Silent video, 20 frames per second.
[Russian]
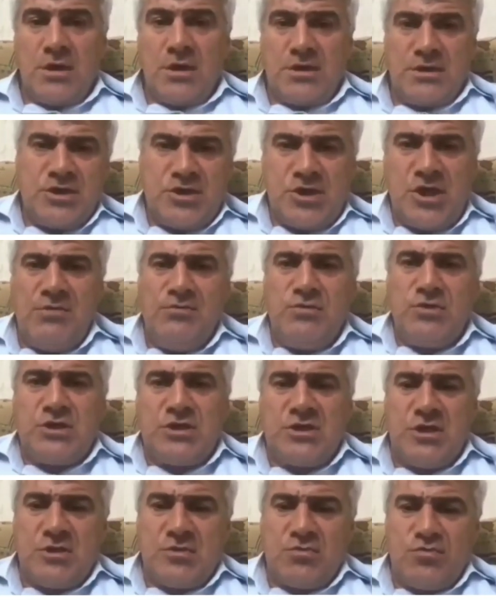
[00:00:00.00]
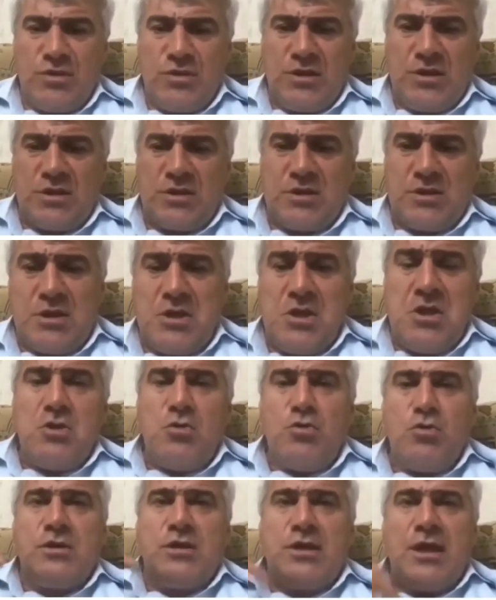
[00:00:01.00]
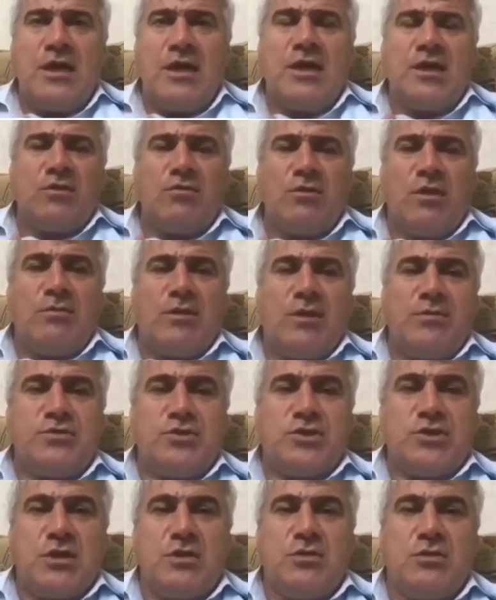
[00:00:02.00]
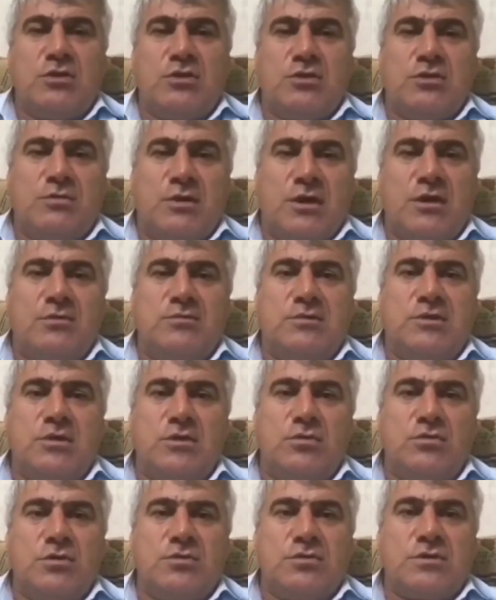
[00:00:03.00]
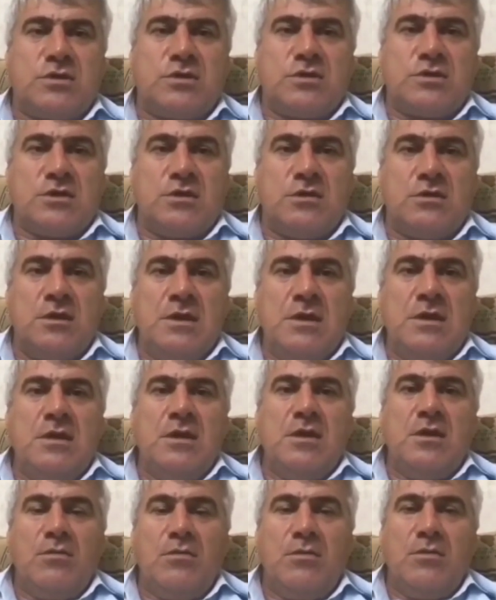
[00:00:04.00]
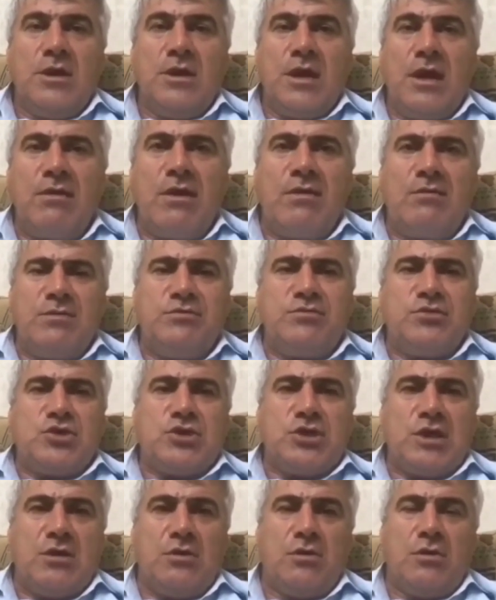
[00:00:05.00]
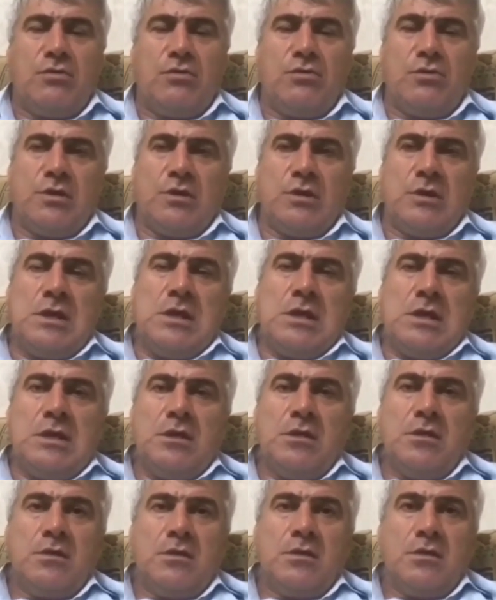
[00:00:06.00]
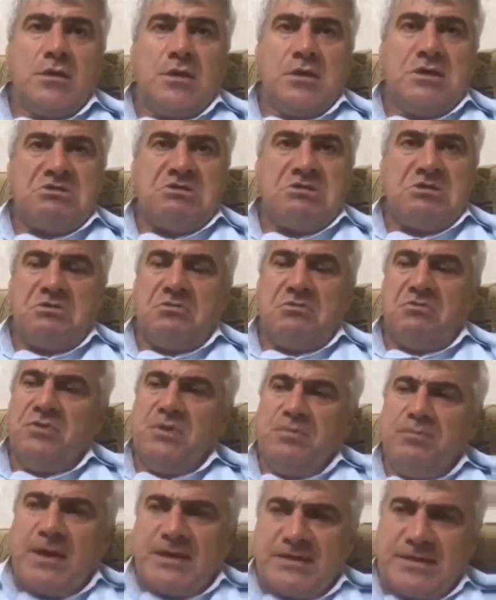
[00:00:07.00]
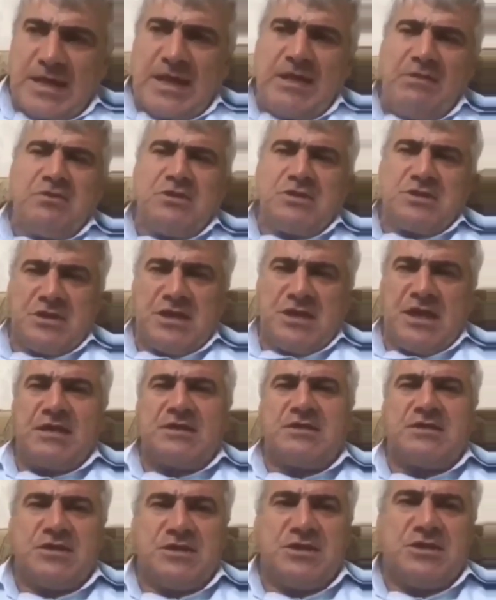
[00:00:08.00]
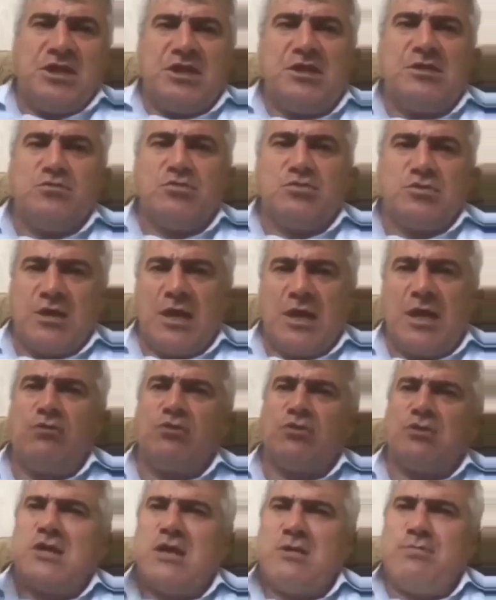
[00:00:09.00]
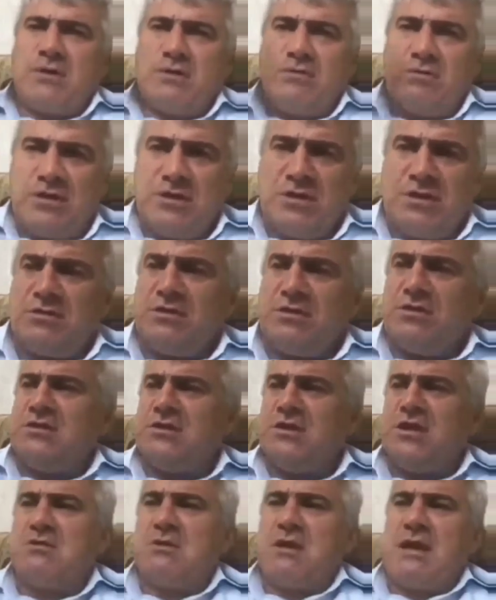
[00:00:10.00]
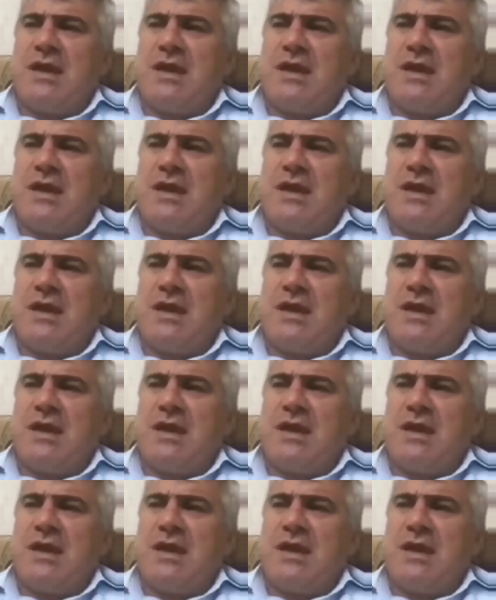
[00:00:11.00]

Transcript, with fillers: а зачем же, говорит, вы, говорит, вот я, говорит, вам обещаю, говорит, Магомед Даудов сказал, я вам обещаю, говорит, Э, вы поставите знак здесь где-нибудь, да, вот направление Кизляр.